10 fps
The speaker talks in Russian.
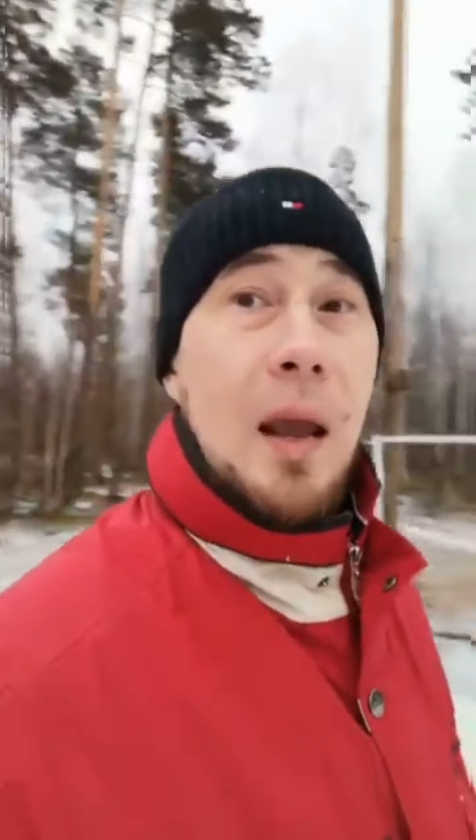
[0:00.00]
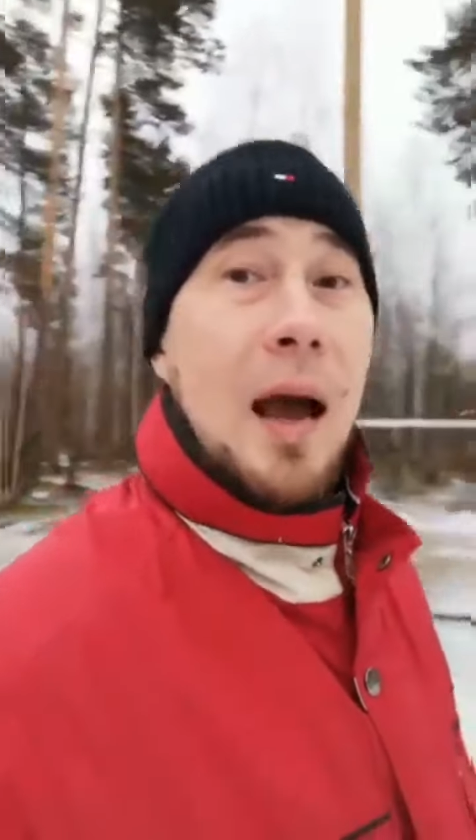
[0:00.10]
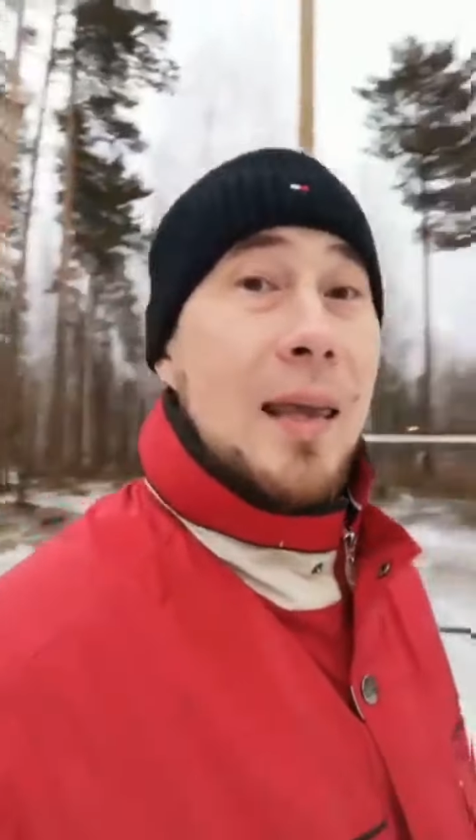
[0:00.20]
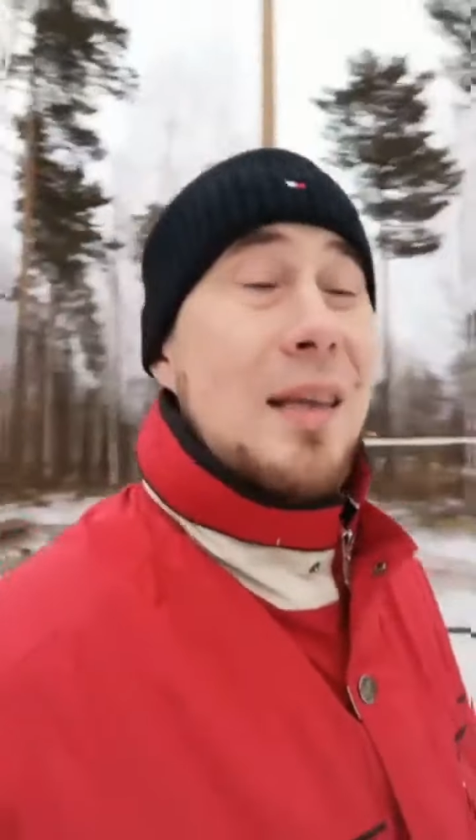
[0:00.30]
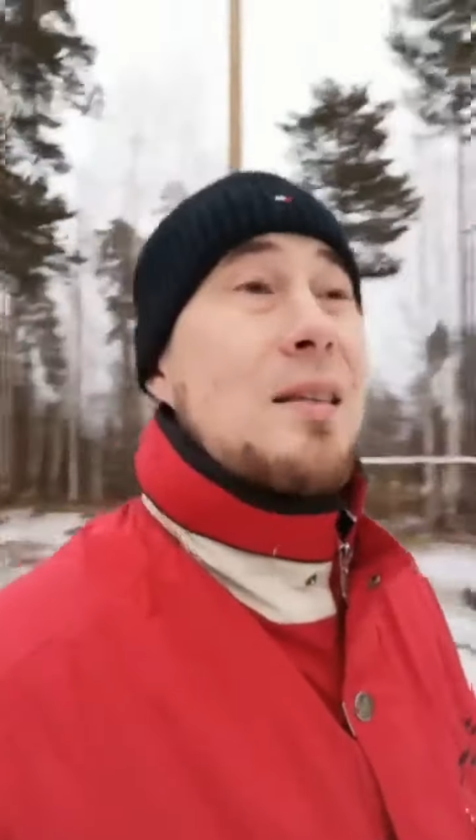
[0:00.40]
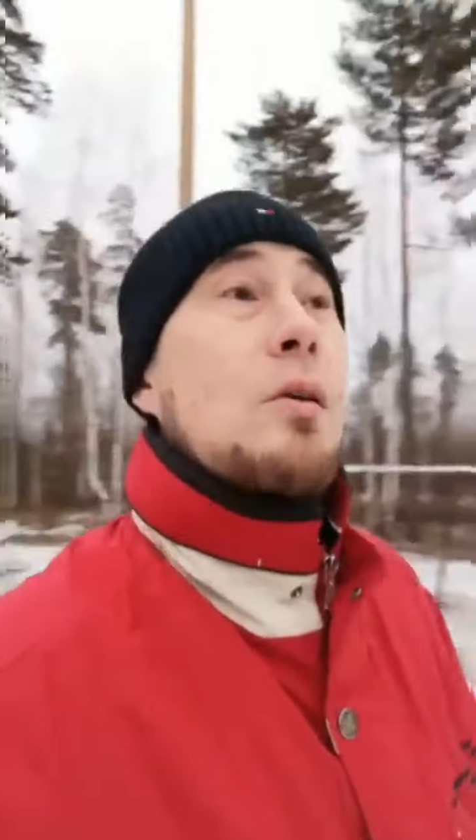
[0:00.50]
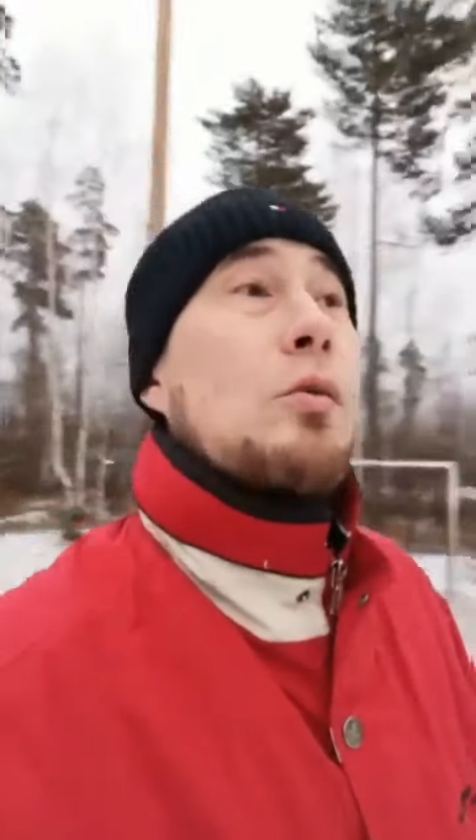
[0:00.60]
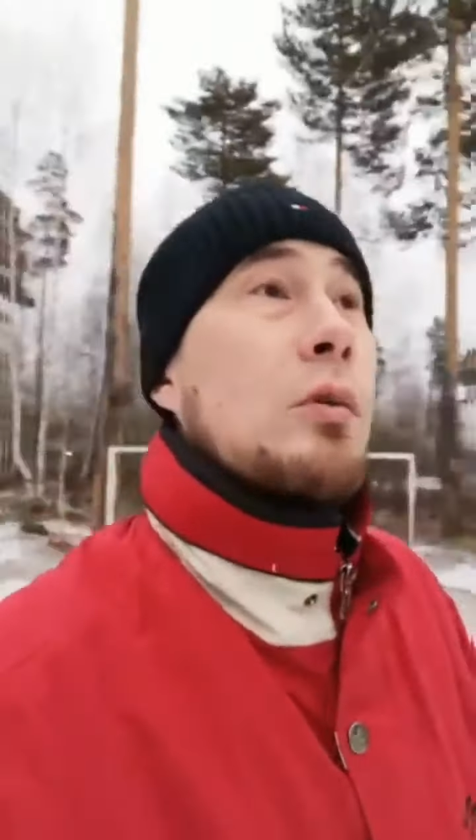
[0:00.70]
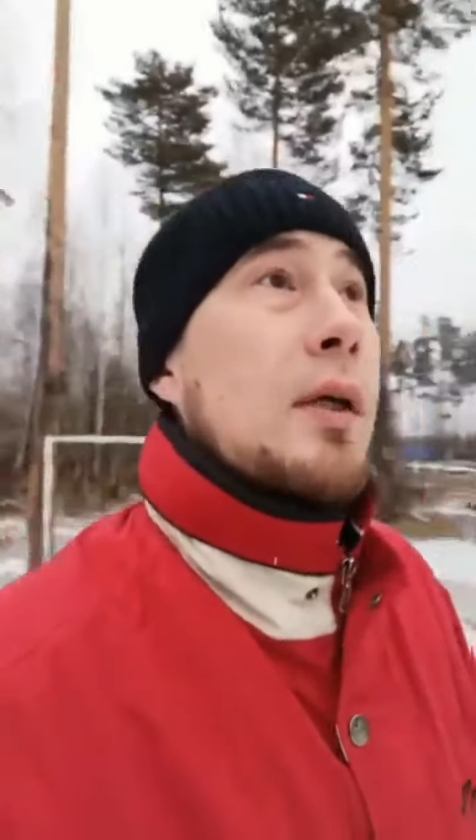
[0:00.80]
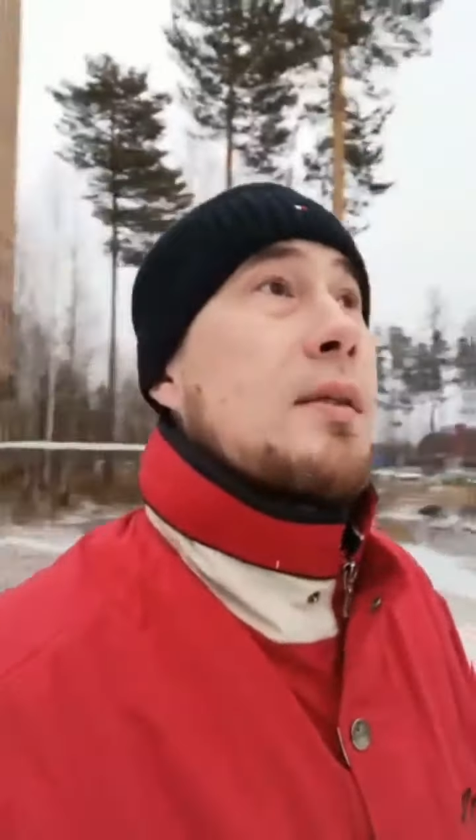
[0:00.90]
а если
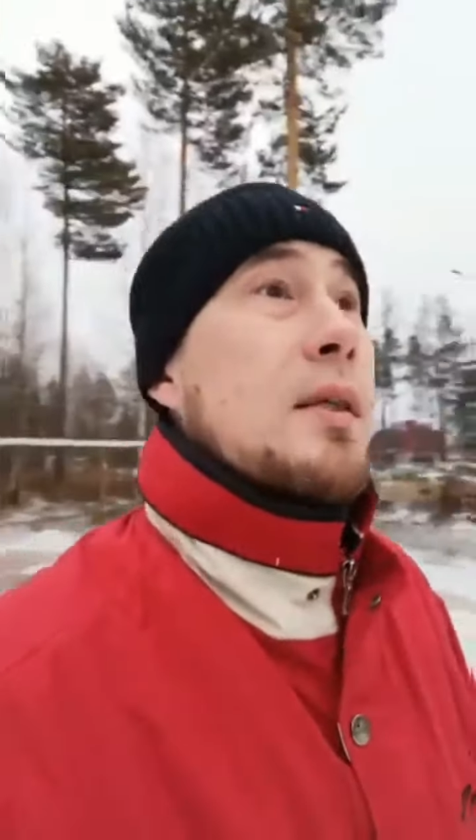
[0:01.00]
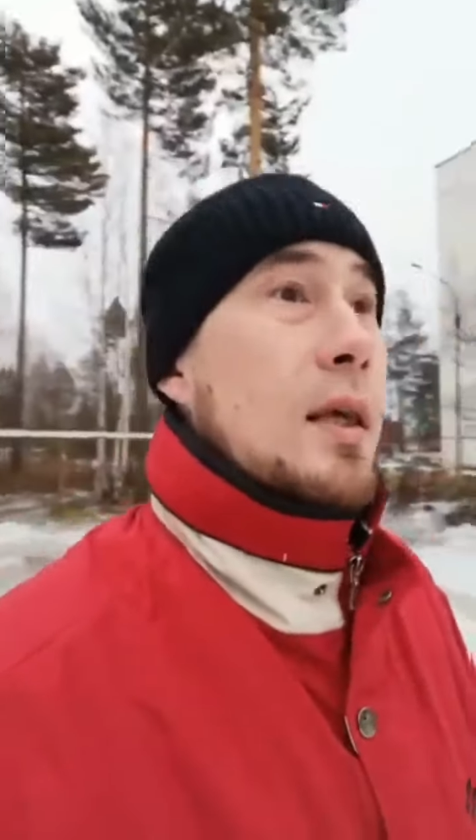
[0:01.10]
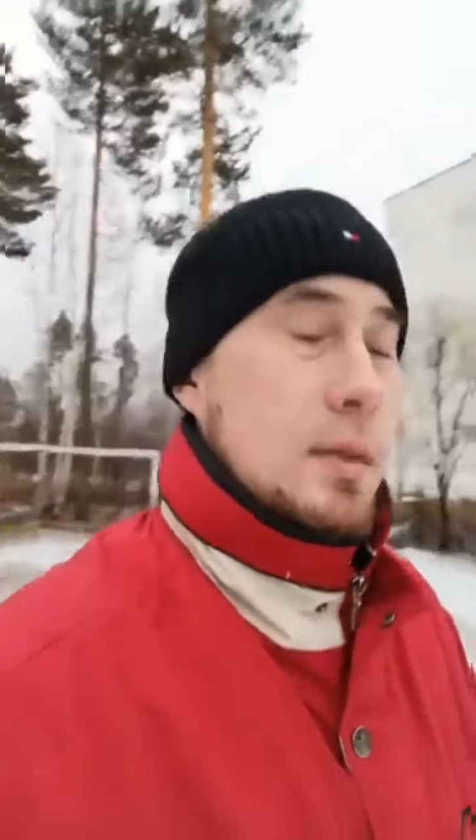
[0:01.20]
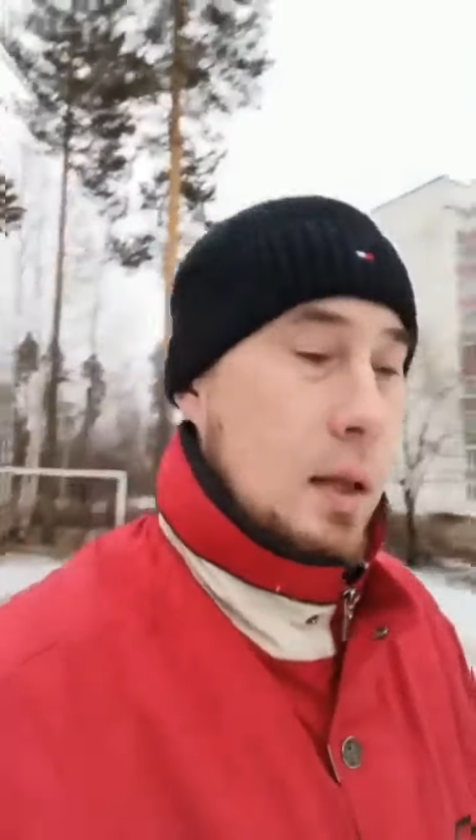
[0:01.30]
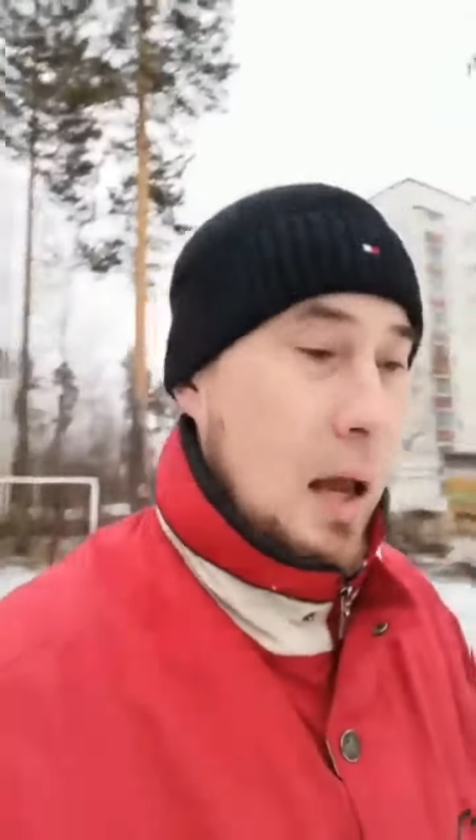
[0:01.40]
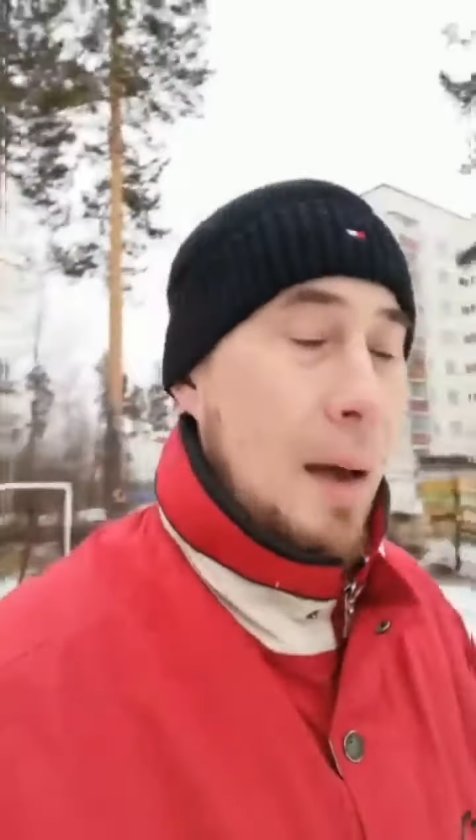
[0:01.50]
у нас есть